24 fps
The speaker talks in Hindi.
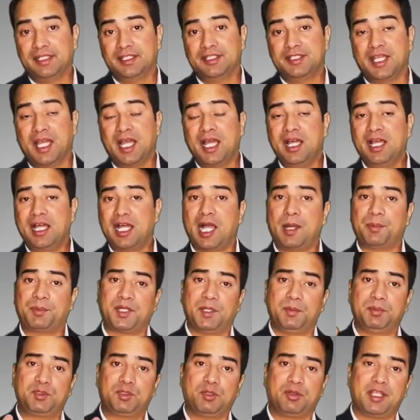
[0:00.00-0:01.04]
या आप
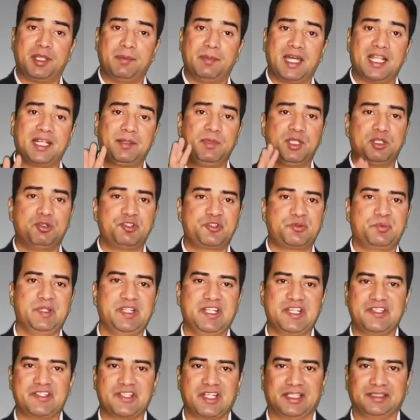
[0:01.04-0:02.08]
क्रिप्टो के बारे में कुछ भी
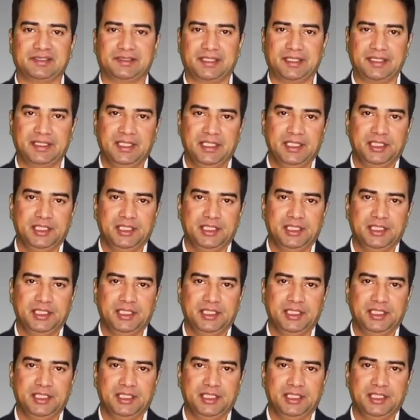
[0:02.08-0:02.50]
नहीं जानते